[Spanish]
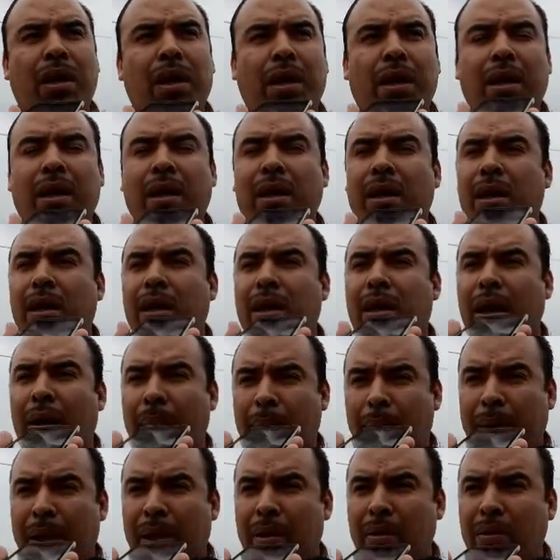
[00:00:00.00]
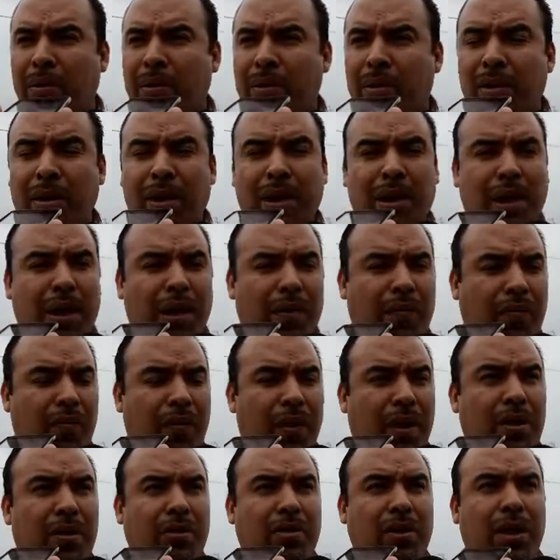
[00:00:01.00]
el amparo que
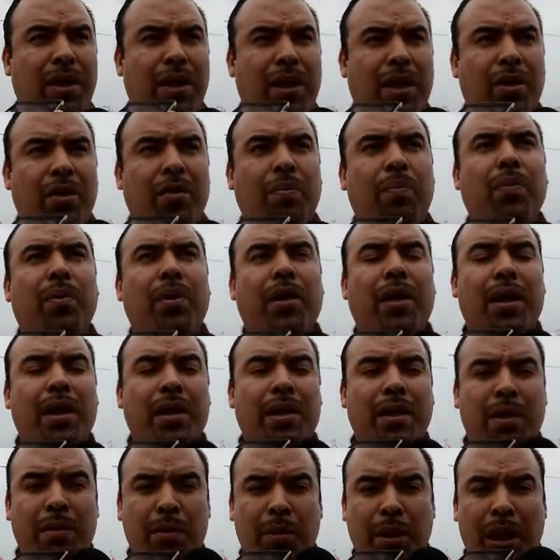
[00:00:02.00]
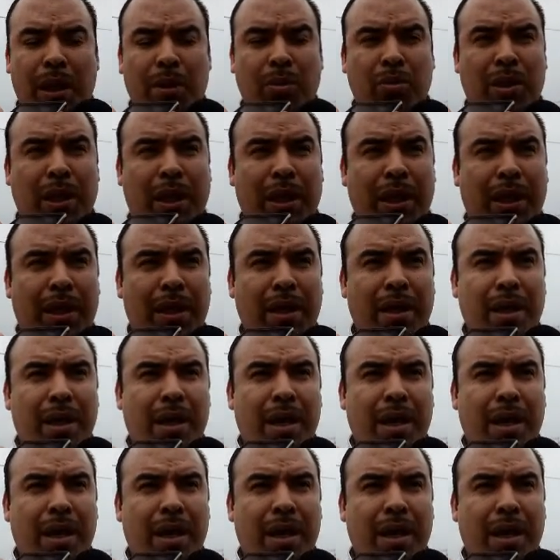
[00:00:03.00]
fue concedido por el Tribunal Auxiliar.